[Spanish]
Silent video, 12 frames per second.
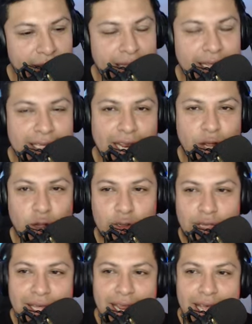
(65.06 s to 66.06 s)
dice las
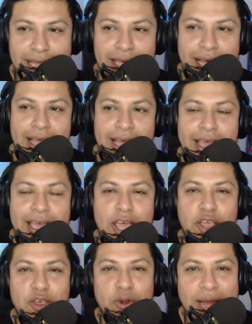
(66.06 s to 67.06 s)
cosas directas.
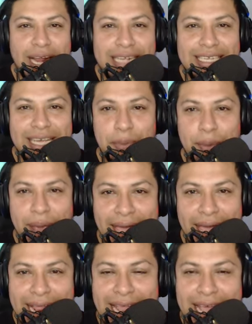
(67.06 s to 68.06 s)
Y Joana San
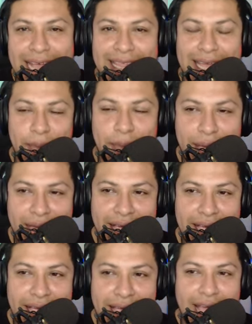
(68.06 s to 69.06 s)
Miguel
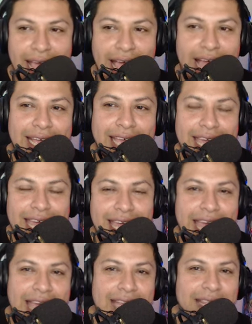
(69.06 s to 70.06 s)
también. Aquí,
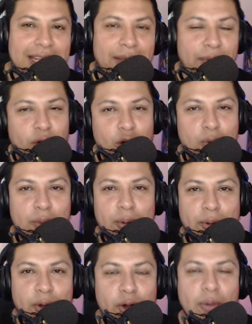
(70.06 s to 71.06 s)
entre broma y
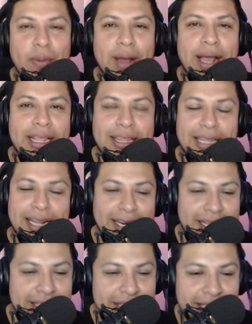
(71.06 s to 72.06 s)
broma, entre
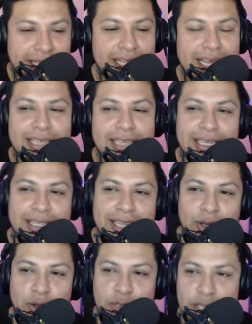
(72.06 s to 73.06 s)
risitas,
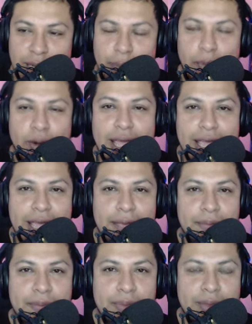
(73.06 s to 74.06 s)
entre cositas por ahí,
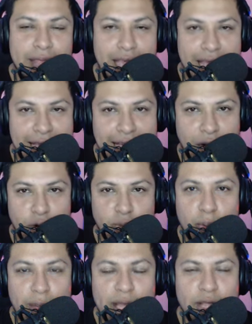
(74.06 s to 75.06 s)
en algún
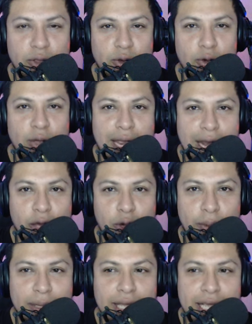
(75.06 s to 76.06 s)
momento en la
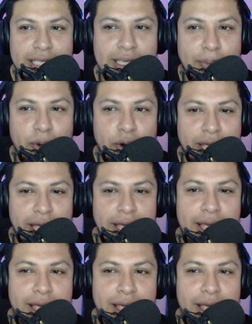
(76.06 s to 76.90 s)
competencia, porque